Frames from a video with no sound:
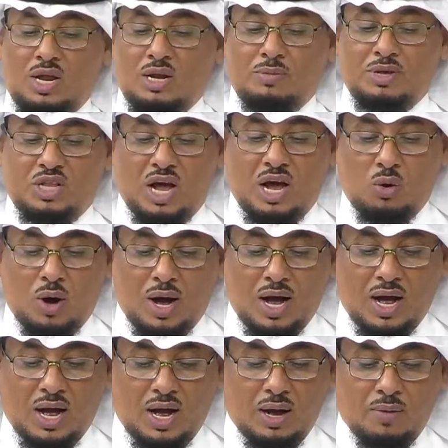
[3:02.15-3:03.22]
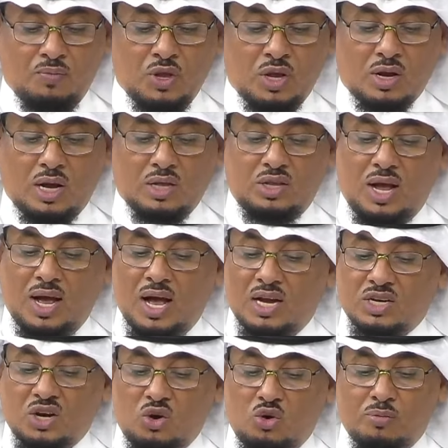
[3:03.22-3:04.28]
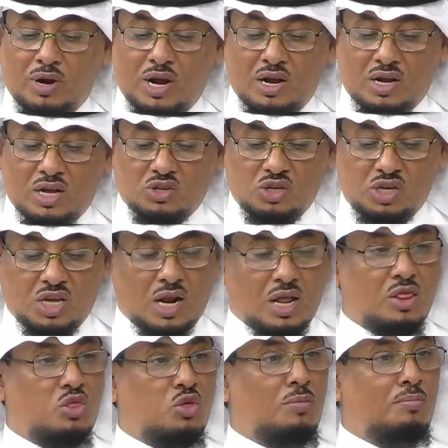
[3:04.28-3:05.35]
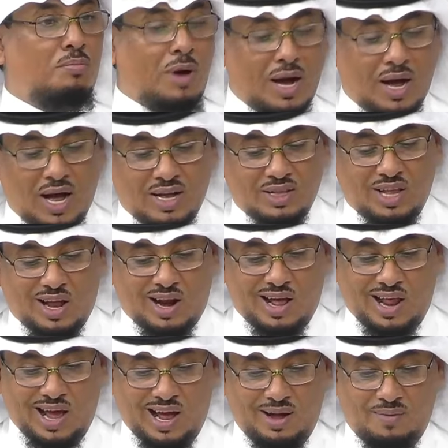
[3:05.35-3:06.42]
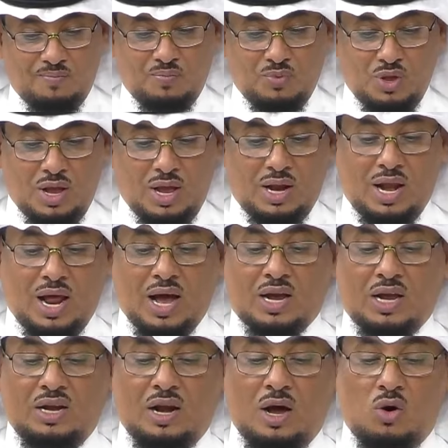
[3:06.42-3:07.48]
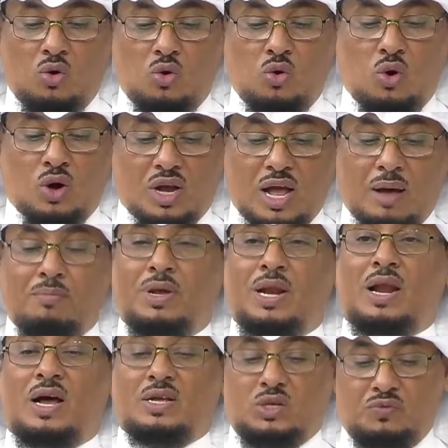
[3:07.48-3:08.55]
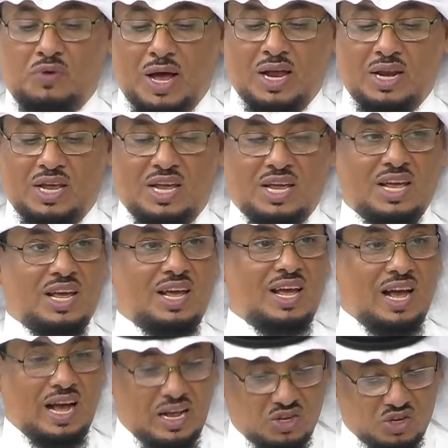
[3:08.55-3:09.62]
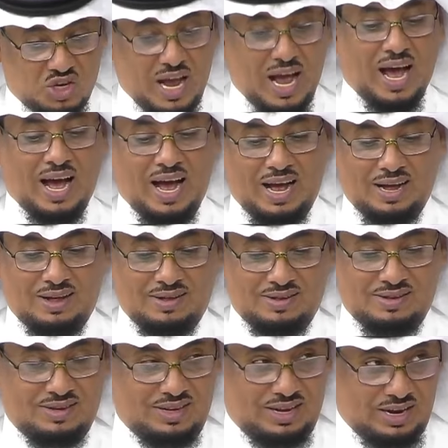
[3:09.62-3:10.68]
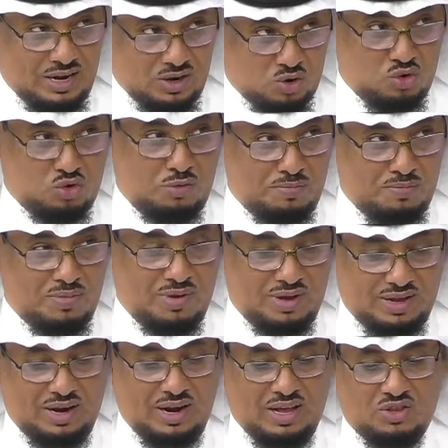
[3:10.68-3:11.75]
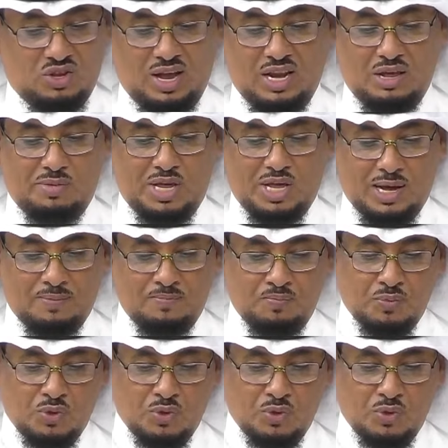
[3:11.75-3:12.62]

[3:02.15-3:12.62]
العلم داواها قد عاش عمرا قصيرا ثم غادرنا لكنه كم من الأسفار أزجاها يعني الكتب التعليمية